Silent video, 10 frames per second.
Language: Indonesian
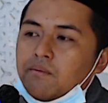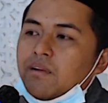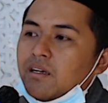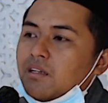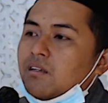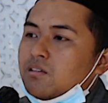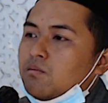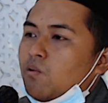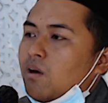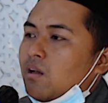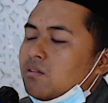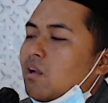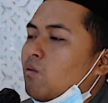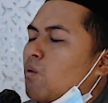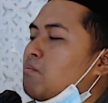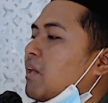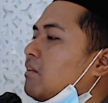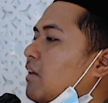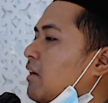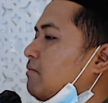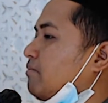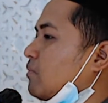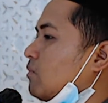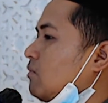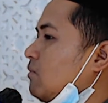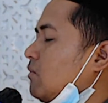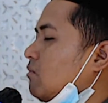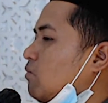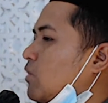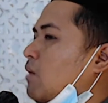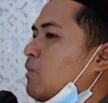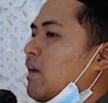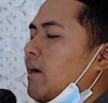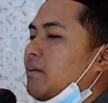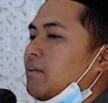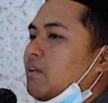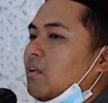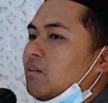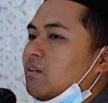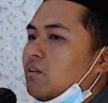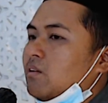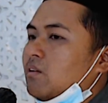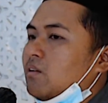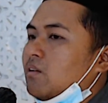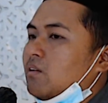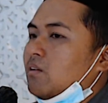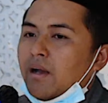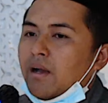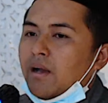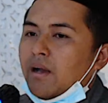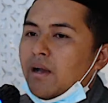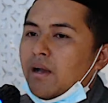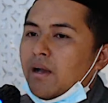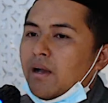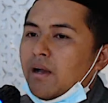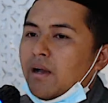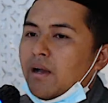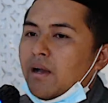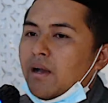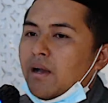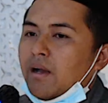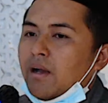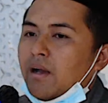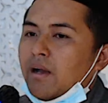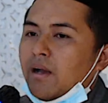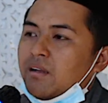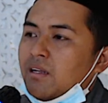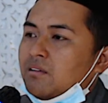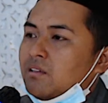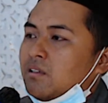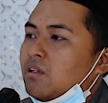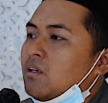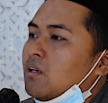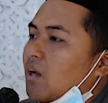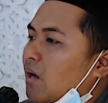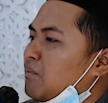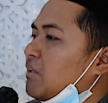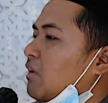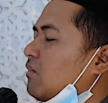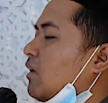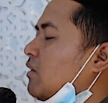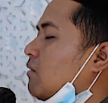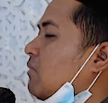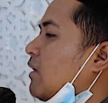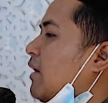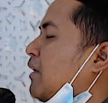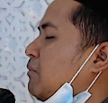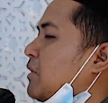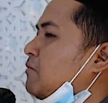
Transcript: kepada kita semua selaku umatnya mudah-mudahan kita tergolong orang-orang yang mendapatkan syafaat di yaumil qiyamah nanti. Amin ya Allah ya rabbal alamin.